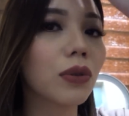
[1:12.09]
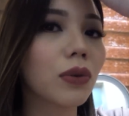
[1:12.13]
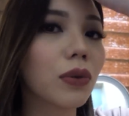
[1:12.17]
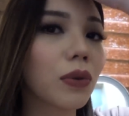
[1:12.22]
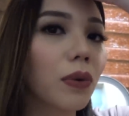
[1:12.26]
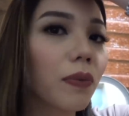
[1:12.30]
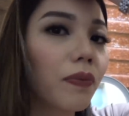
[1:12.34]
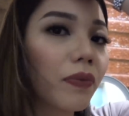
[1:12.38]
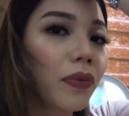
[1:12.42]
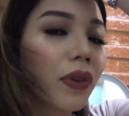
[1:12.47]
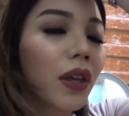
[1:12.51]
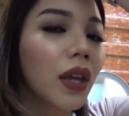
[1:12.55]

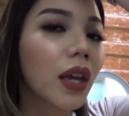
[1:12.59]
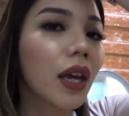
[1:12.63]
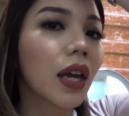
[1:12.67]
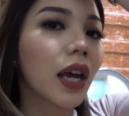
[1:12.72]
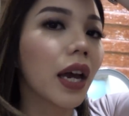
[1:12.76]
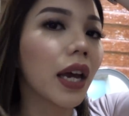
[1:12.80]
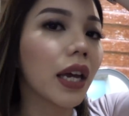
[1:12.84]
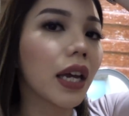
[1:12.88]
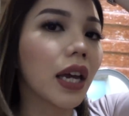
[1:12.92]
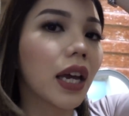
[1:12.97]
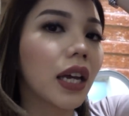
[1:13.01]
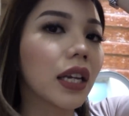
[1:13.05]
So,
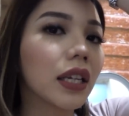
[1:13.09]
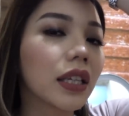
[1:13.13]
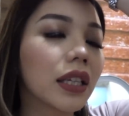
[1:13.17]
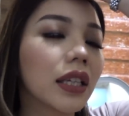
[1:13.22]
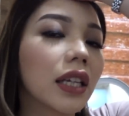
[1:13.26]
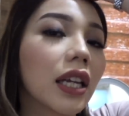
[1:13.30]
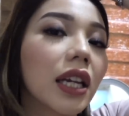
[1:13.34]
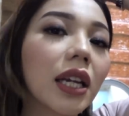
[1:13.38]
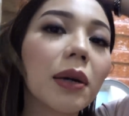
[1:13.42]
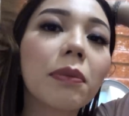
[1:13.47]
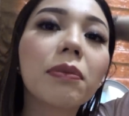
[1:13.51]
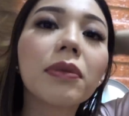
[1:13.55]

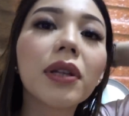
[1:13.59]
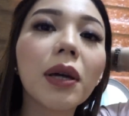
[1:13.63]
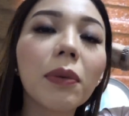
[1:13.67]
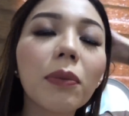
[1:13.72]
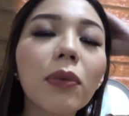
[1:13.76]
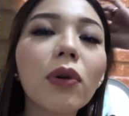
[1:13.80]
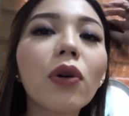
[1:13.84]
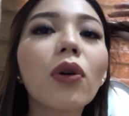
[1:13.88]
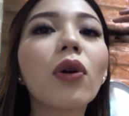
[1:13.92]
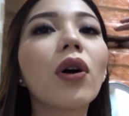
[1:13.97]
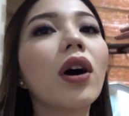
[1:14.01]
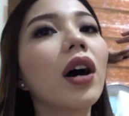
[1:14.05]
Ayan,
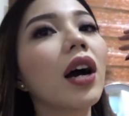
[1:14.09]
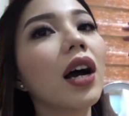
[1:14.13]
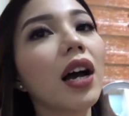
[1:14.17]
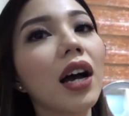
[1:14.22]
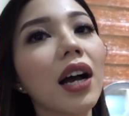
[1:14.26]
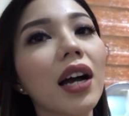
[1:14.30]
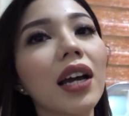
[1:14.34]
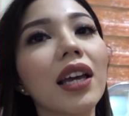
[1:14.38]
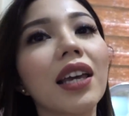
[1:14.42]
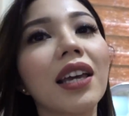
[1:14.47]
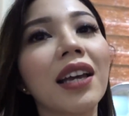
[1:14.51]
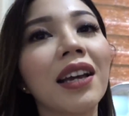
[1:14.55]
ninamnam ko ang
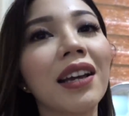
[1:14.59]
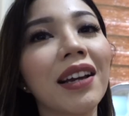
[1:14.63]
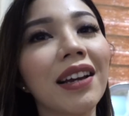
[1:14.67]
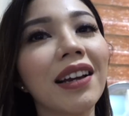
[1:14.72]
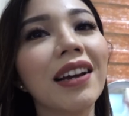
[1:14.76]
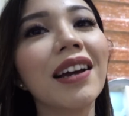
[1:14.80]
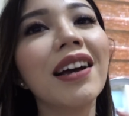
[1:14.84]
aking